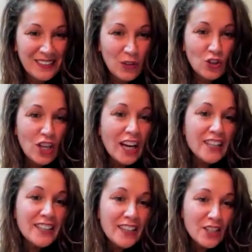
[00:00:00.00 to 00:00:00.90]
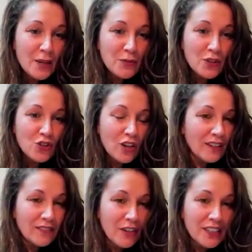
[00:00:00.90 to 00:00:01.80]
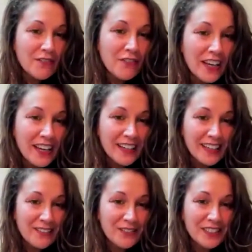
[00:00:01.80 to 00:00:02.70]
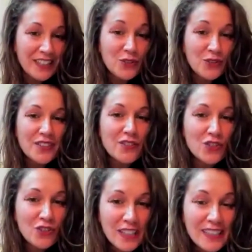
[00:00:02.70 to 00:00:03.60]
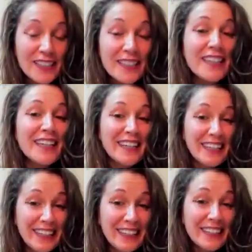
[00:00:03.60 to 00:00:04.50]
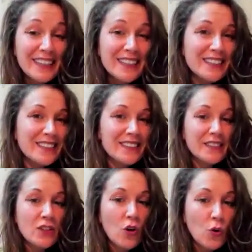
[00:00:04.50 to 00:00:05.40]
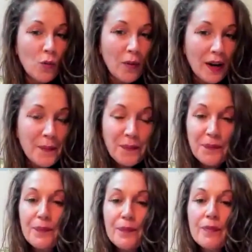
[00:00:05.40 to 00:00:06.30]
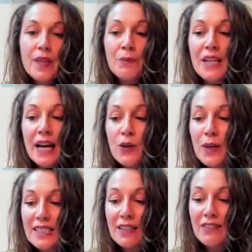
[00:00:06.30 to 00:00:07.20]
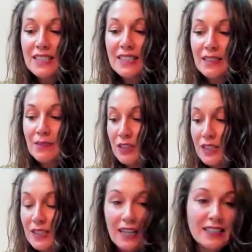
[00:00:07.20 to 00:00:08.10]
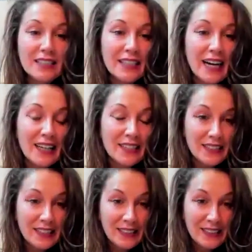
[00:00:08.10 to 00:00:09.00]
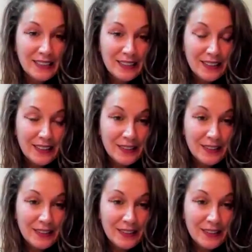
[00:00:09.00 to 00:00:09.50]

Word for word: Und da kann jeder selbst entscheiden, welchen Weg er gehen will. Natürlich ist es schwierig hier äh, in Europa mit Ayahuasca, weil es ja eben, wie gesagt, nicht legal ist. Ne?